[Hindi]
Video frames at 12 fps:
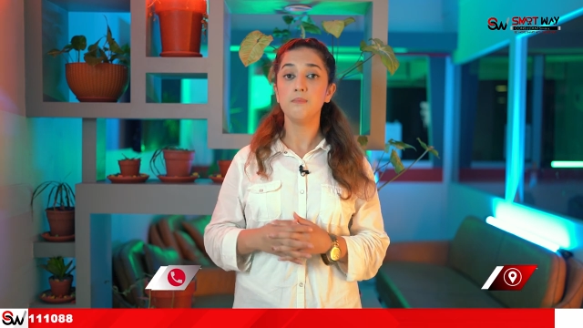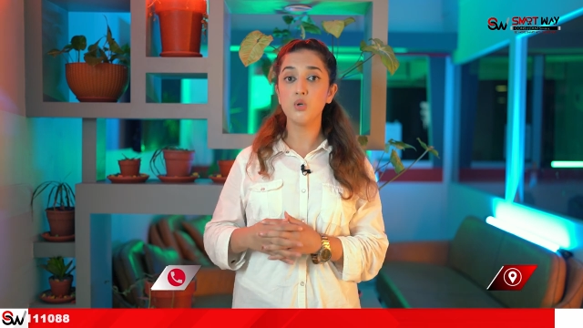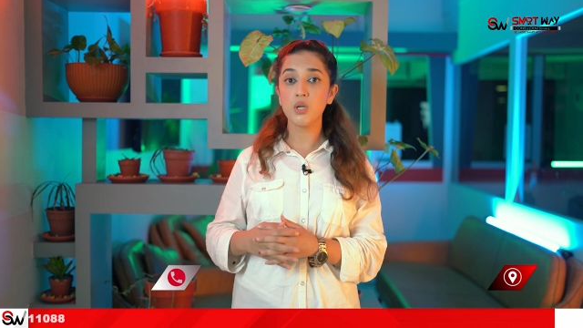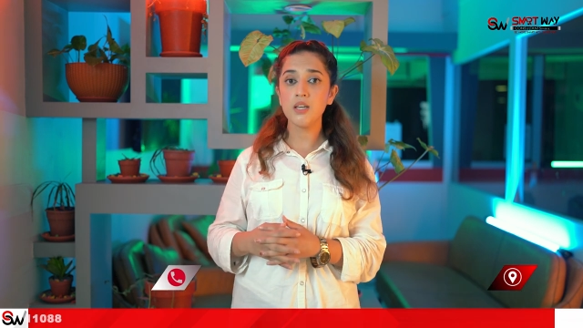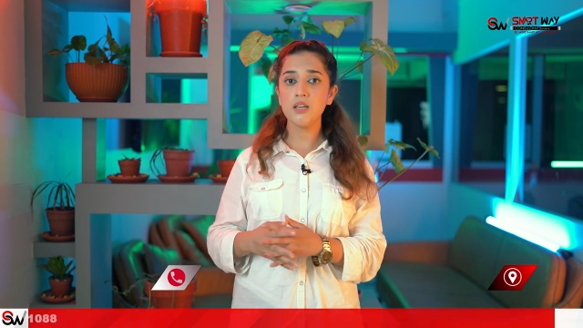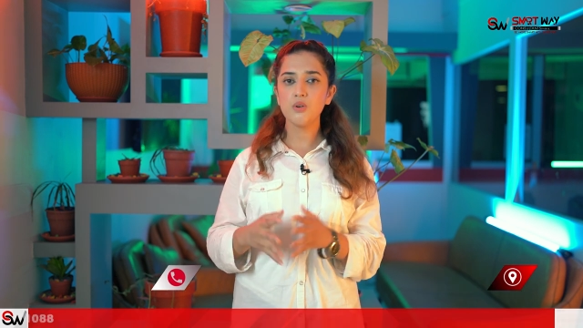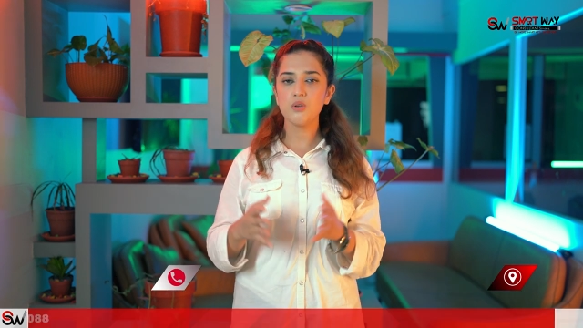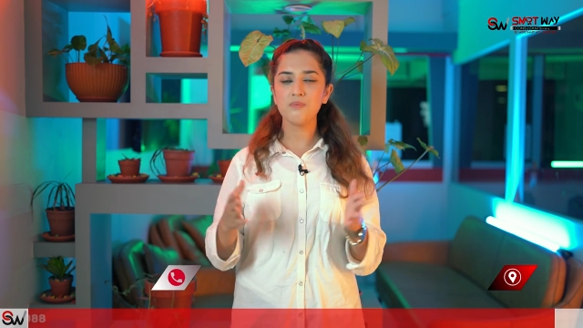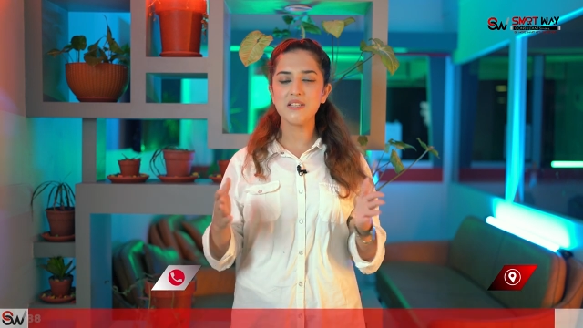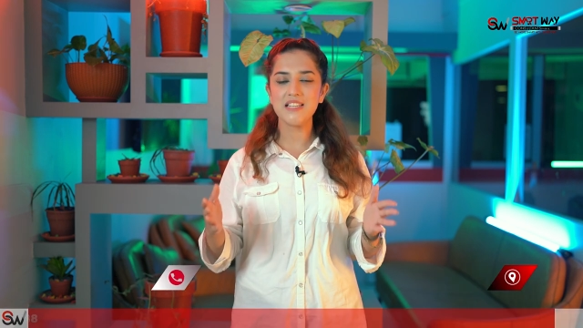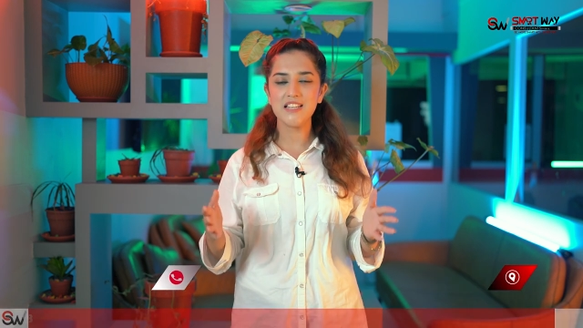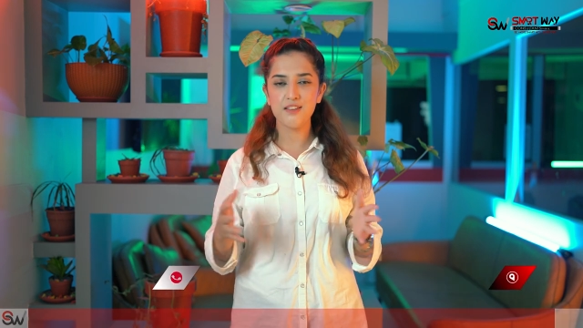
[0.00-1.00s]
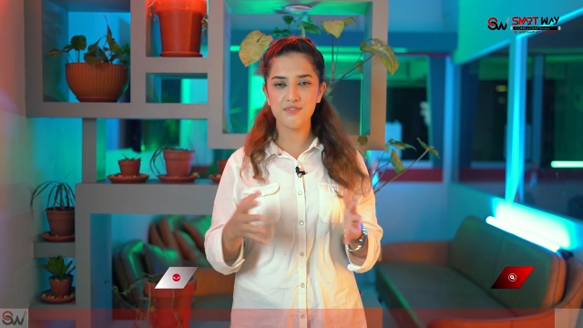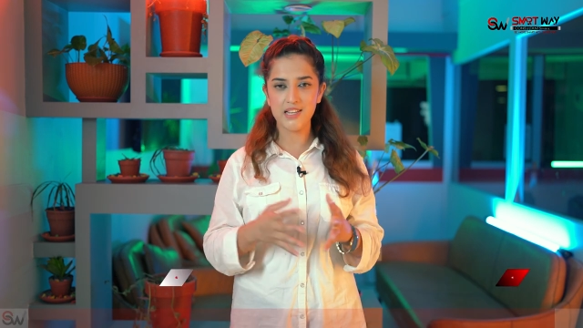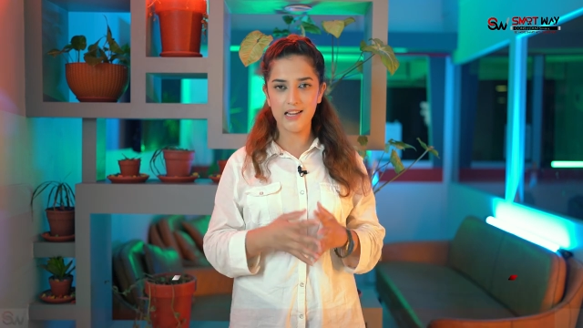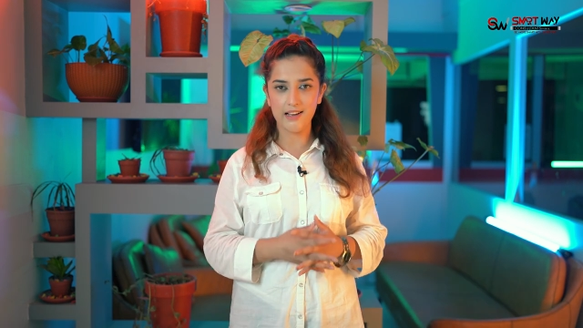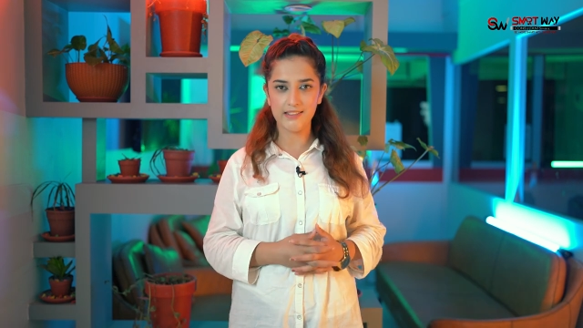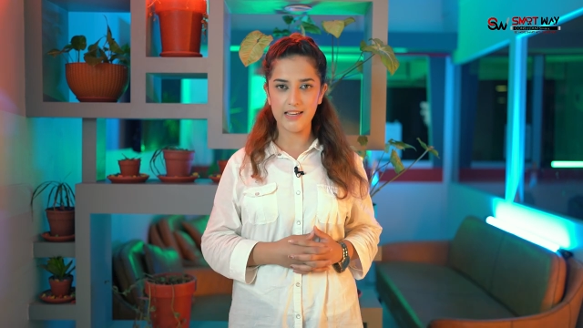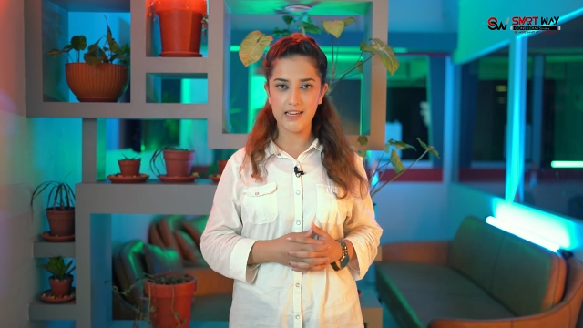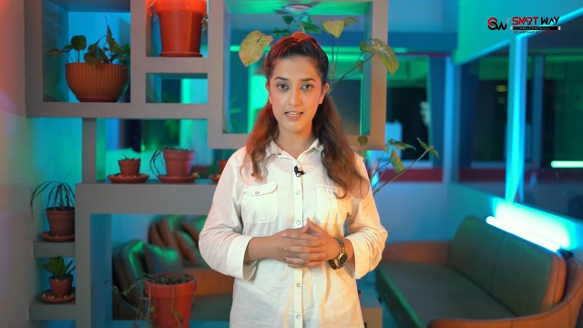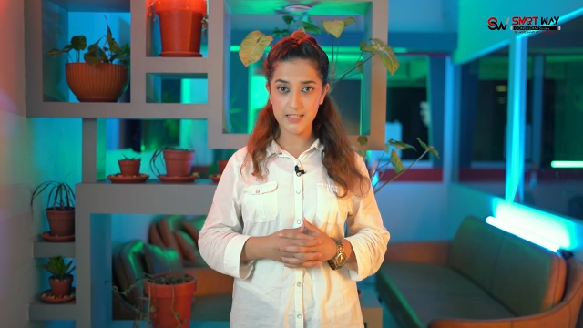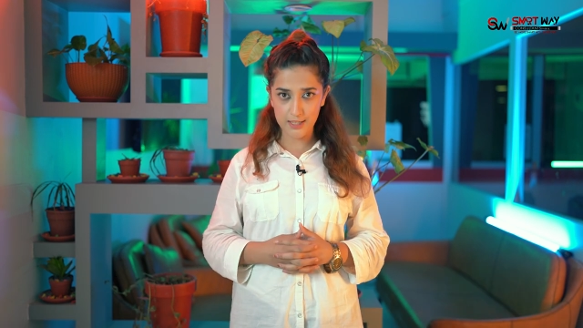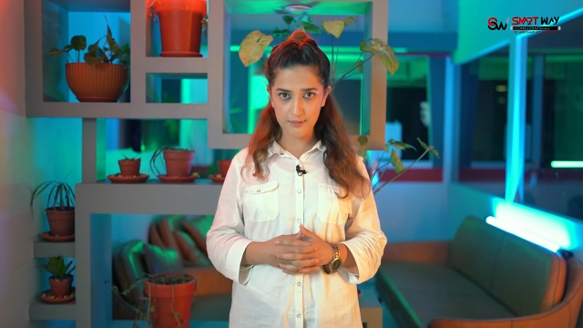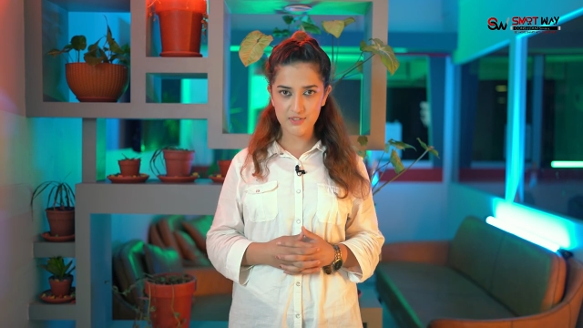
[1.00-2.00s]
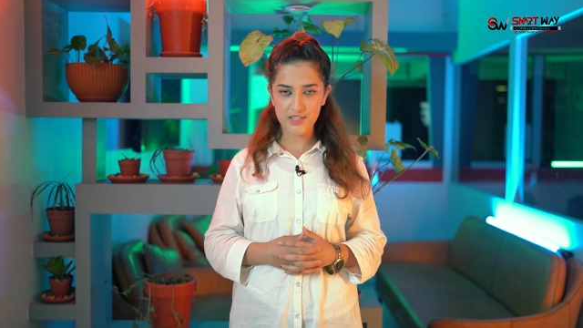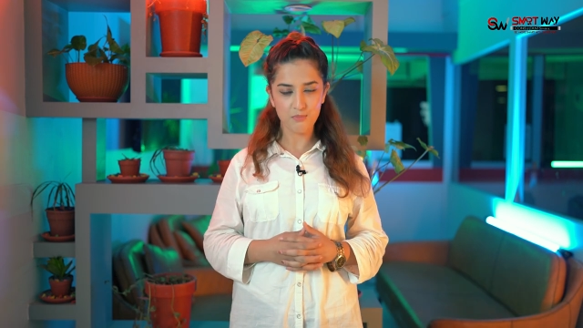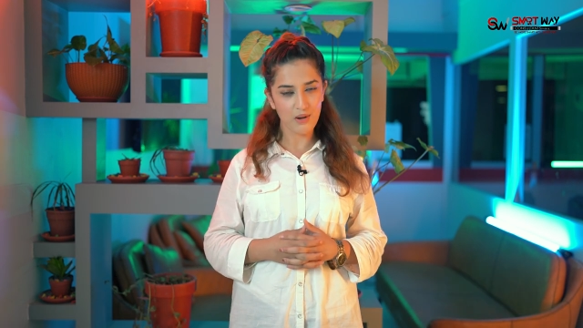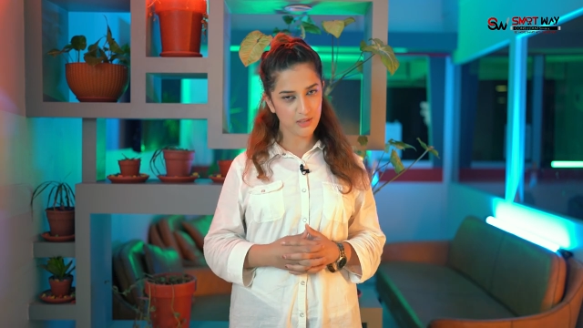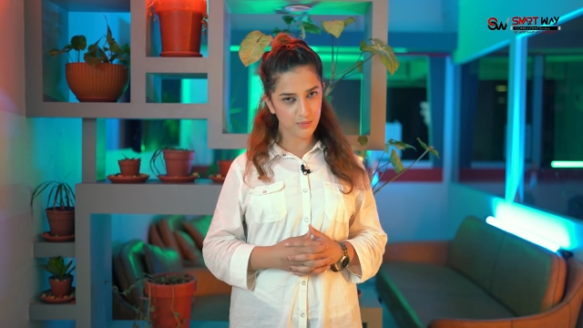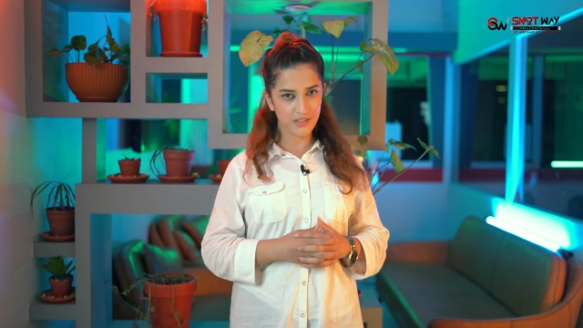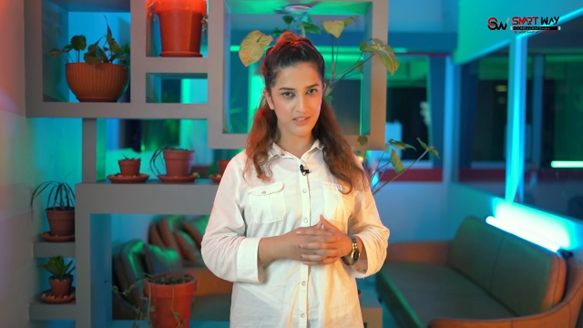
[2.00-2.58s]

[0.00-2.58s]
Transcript: बुकिंग और मज़ीद तफसीत के लिए सिर्फ स्मार्ट वे